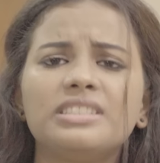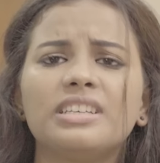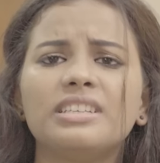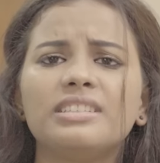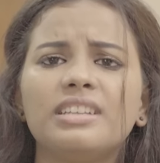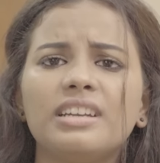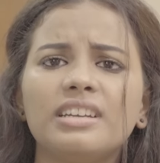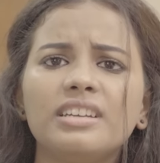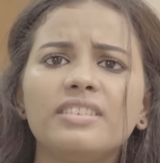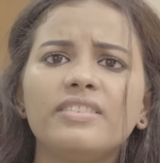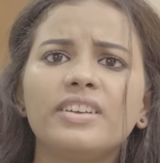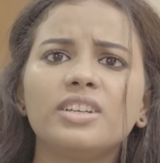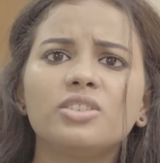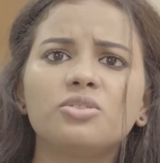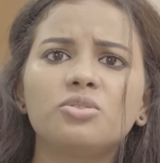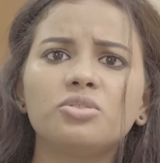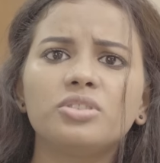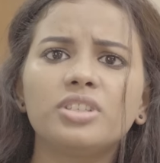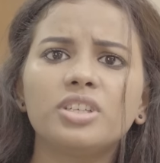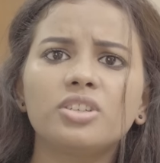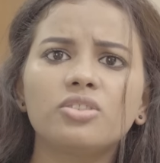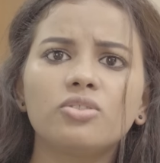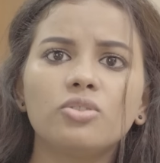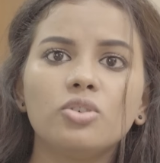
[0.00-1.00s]
పంచాయతీలు అన్నీ
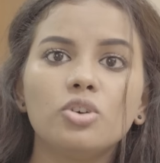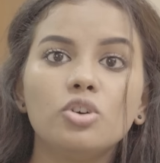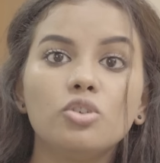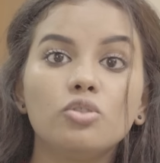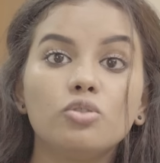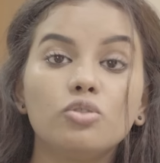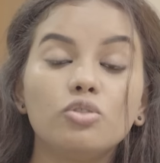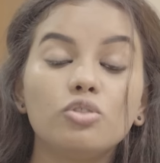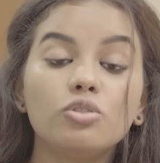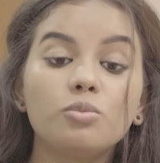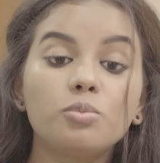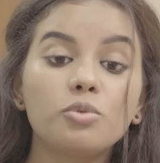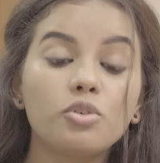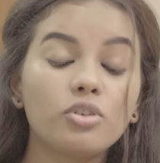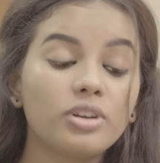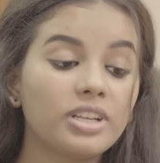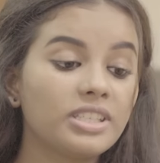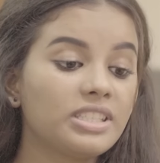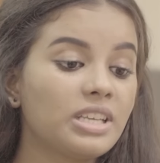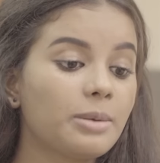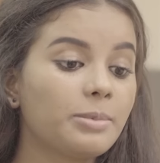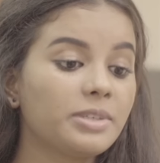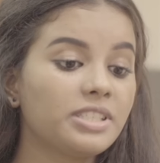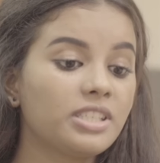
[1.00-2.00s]
పెట్టుకుంటారు
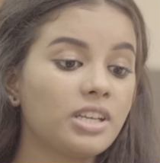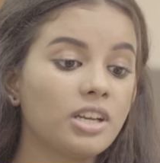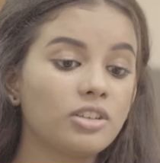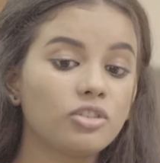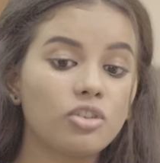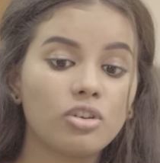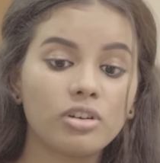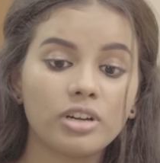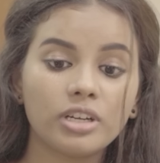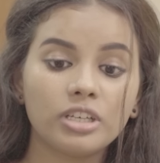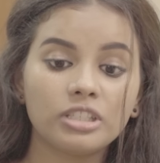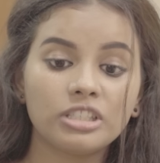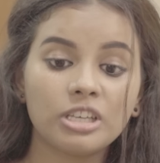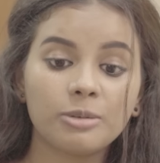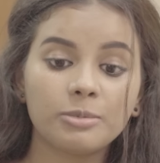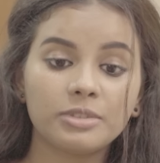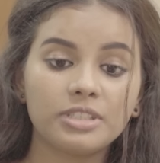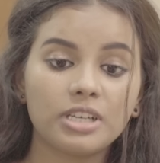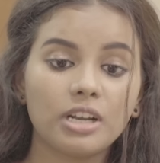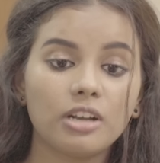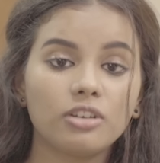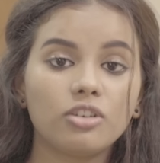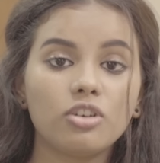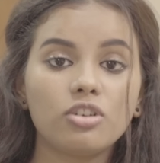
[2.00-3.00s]
ఊపుకుంటే సంవత్సరానికో
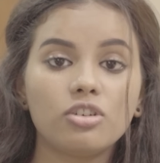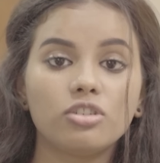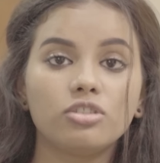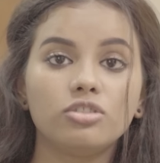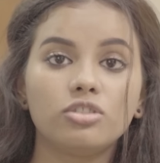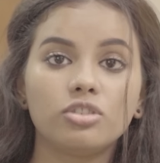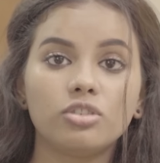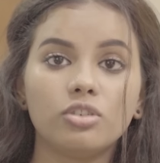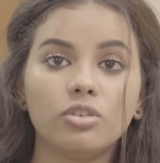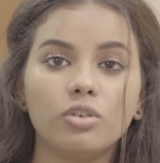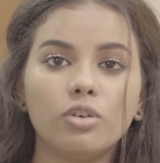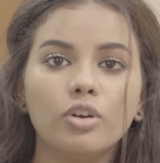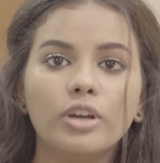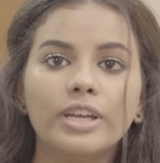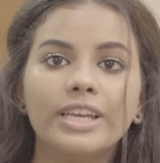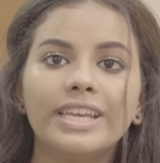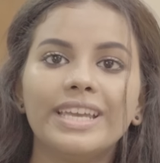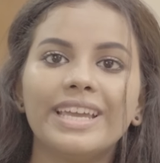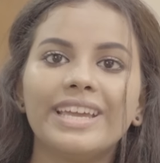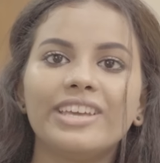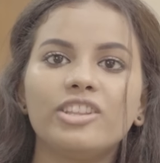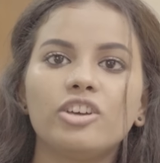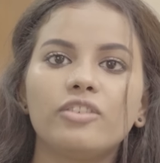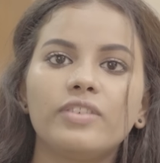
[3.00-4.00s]
రెండు సంవత్సరాలకో వచ్చుడు
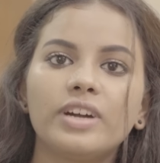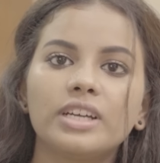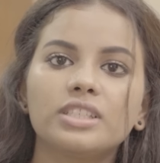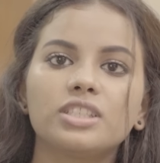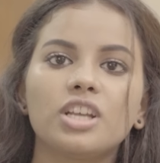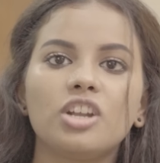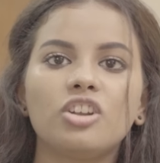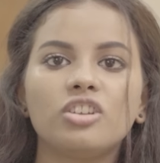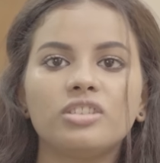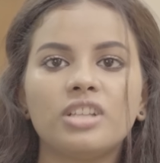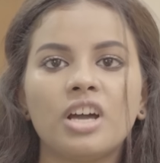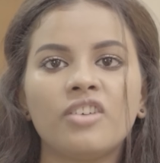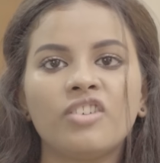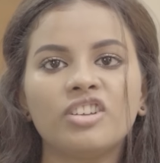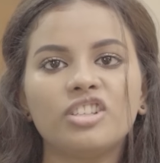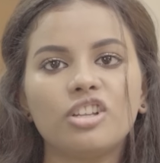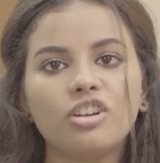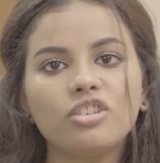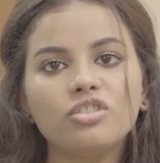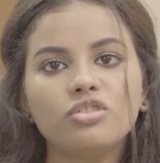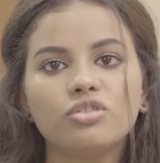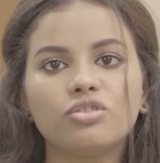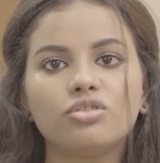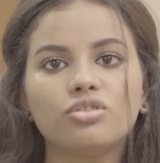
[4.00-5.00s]
ఏ ఫంక్షన్లోనో
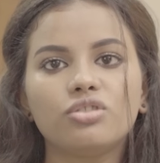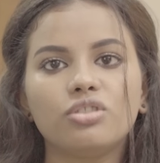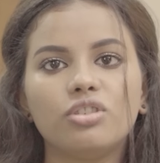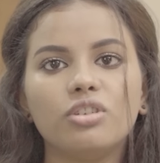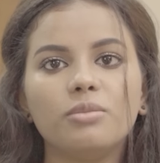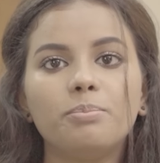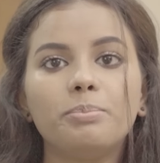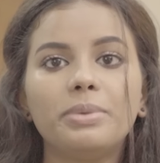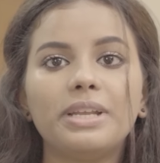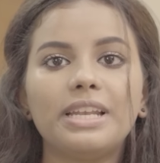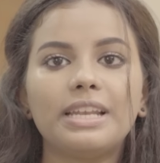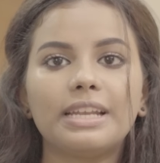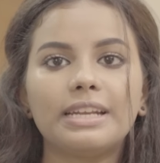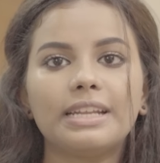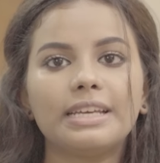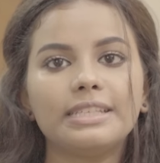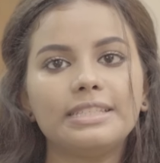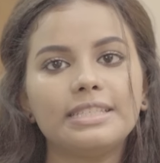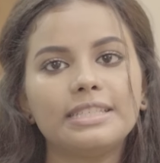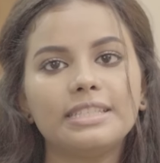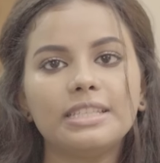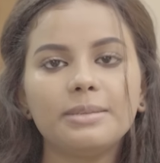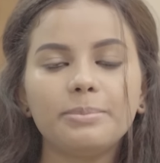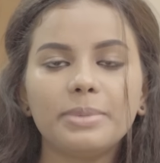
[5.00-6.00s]
దావతిలో చూసుడు
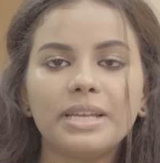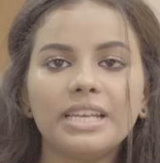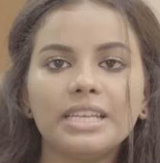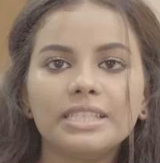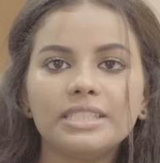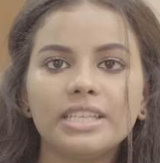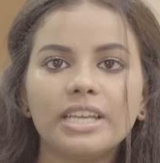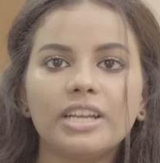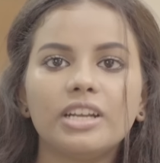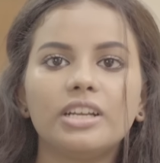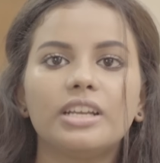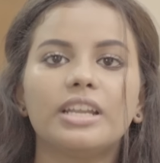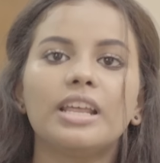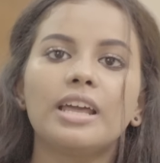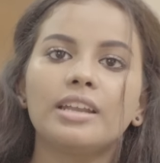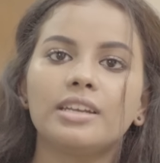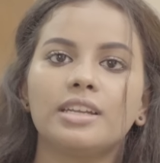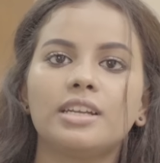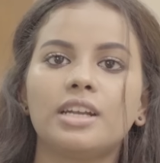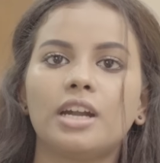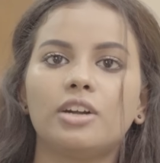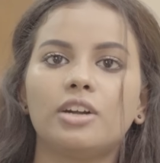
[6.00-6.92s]
పిల్ల నచ్చింది పెళ్లి చేయండి అని